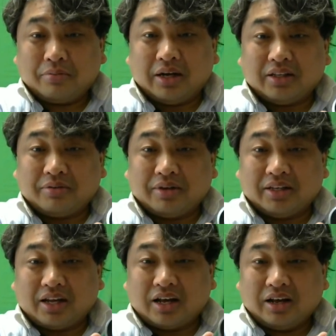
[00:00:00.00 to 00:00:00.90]
またま
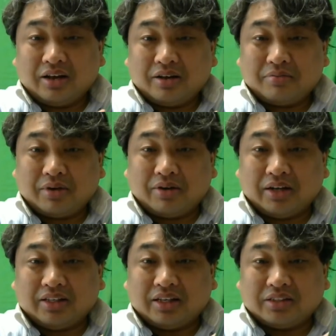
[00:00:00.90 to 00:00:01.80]
た
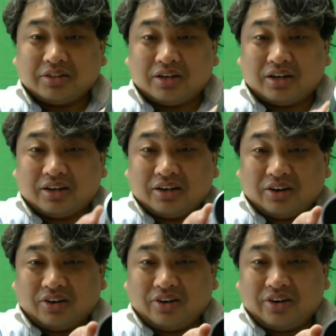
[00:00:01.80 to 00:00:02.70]
回ったぞ
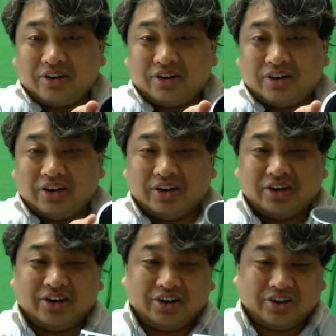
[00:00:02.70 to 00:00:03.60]
おいおい
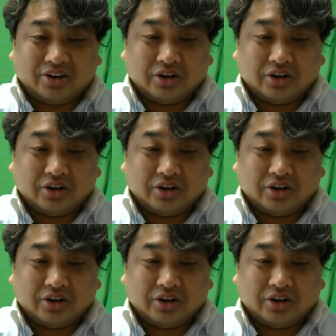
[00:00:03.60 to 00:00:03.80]
おい